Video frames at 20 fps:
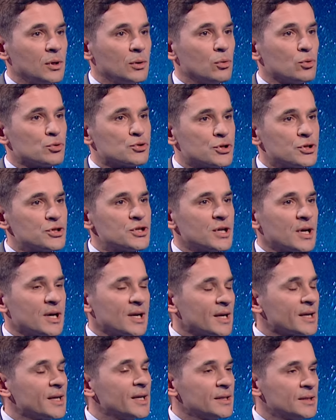użycia
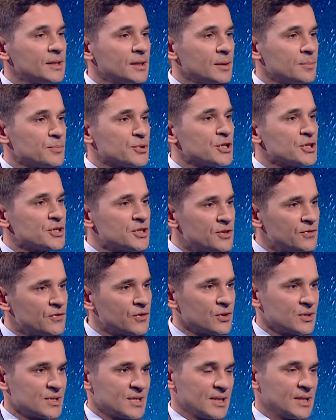rakiety
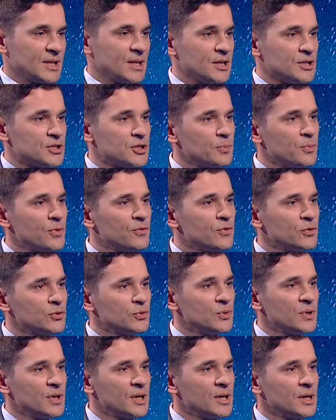przeciwko satelicie
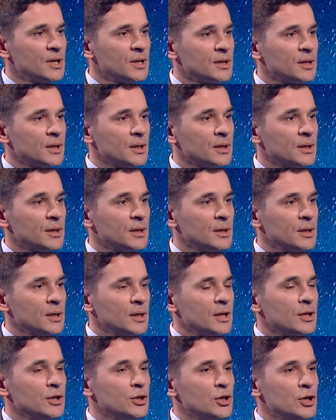powoduje
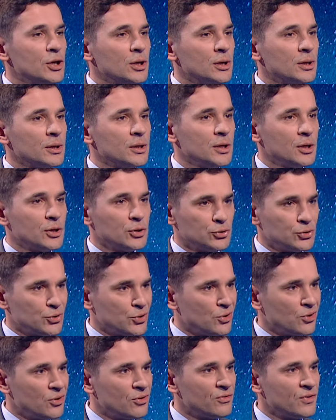
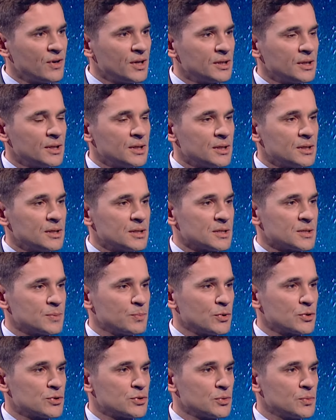niekontrolowany
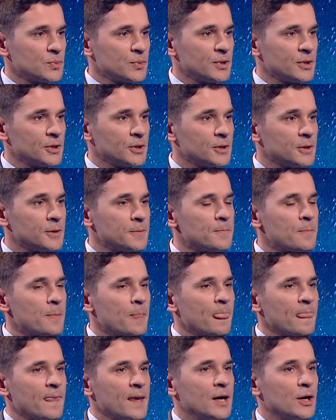sposób
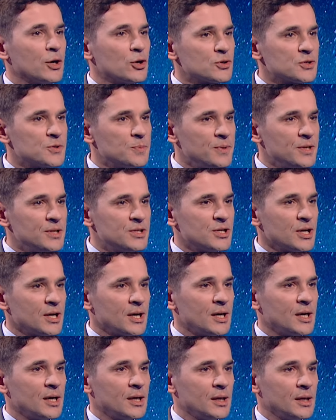
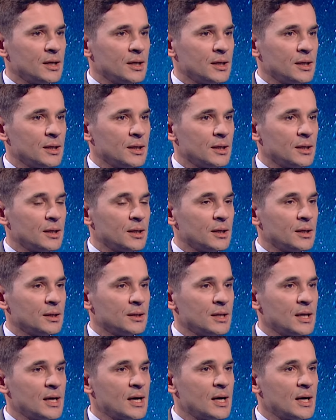rozbicia e, e,
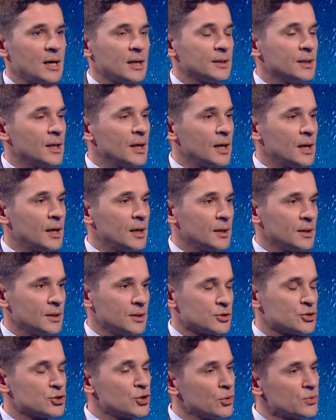na, na
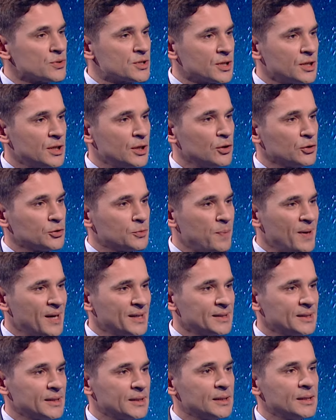cząstki,
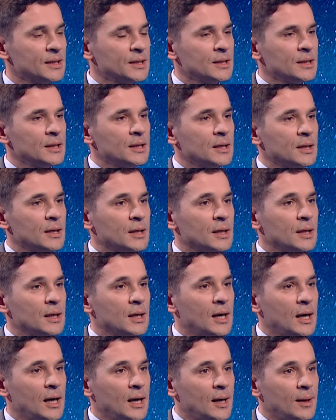odpady, e,
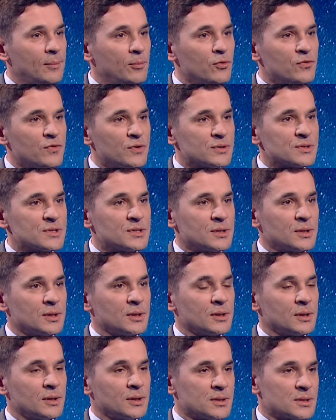a mówiąc
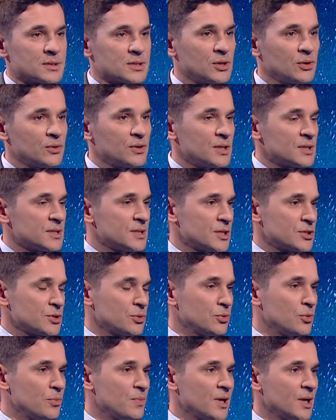zgodnie z naszą
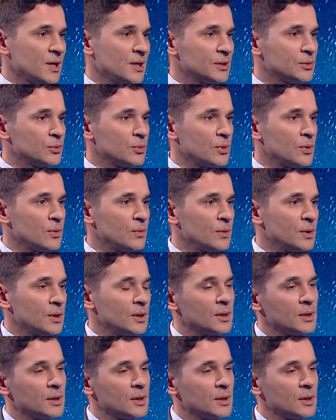nomenklaturą